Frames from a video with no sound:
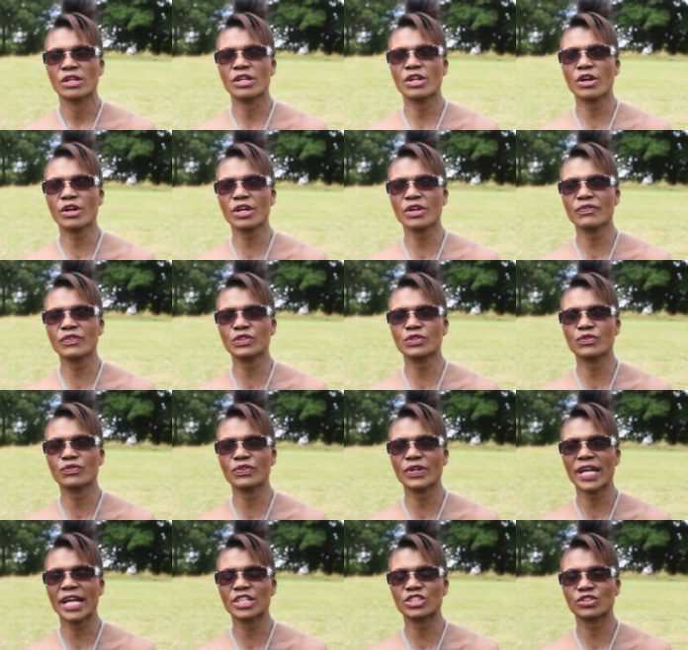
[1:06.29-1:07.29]
Leur rêve de
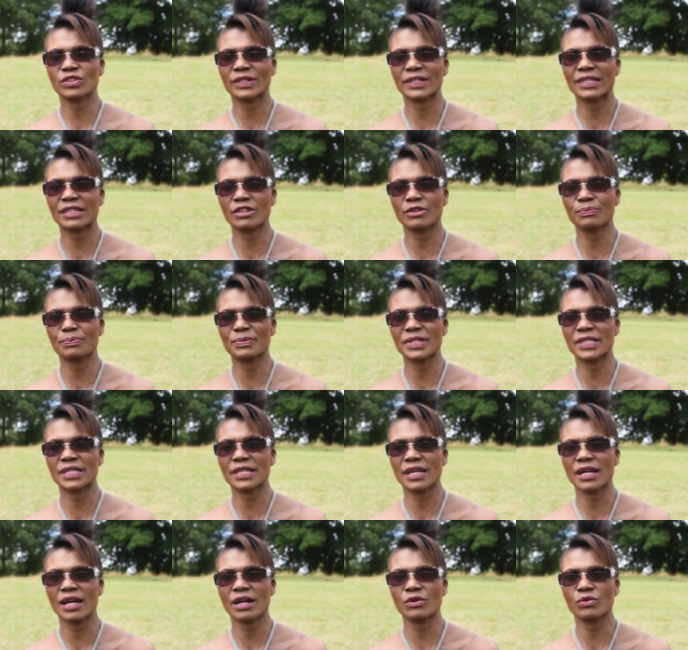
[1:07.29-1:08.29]
voyage en
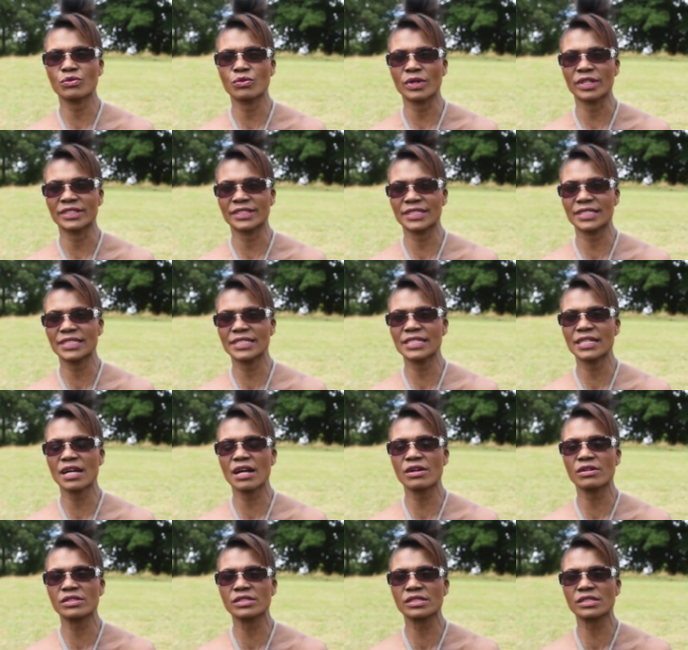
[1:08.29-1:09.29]
camping-car ou en tiny
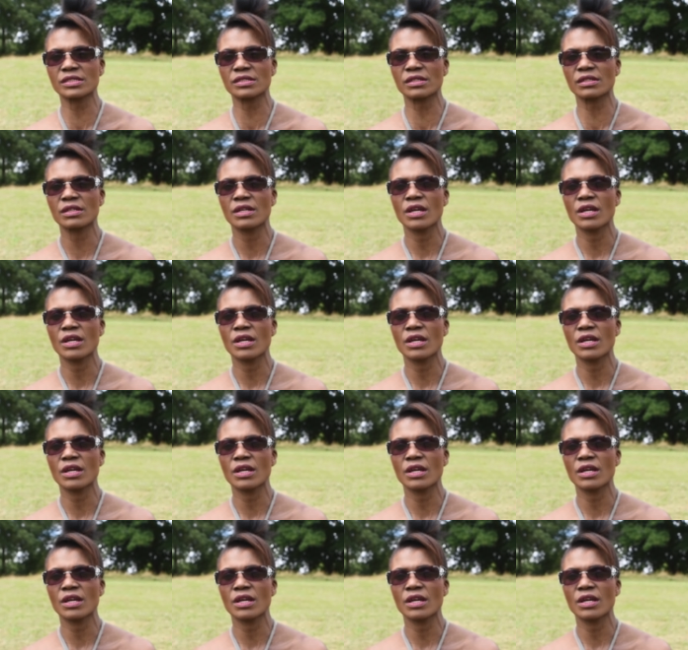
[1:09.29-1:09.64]
house,